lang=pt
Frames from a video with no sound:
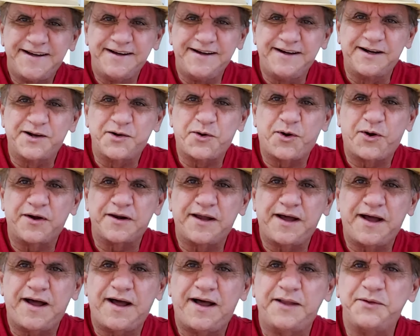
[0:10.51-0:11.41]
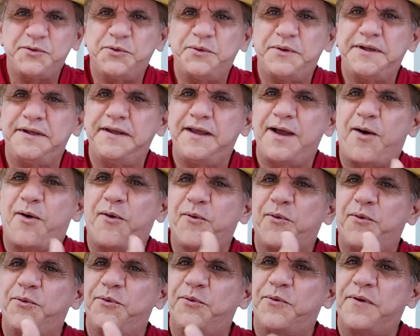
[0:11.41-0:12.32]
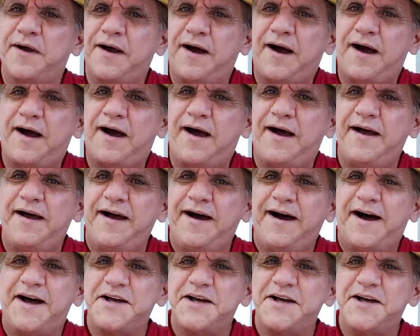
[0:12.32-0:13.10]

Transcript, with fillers: ancorado em algum lugar,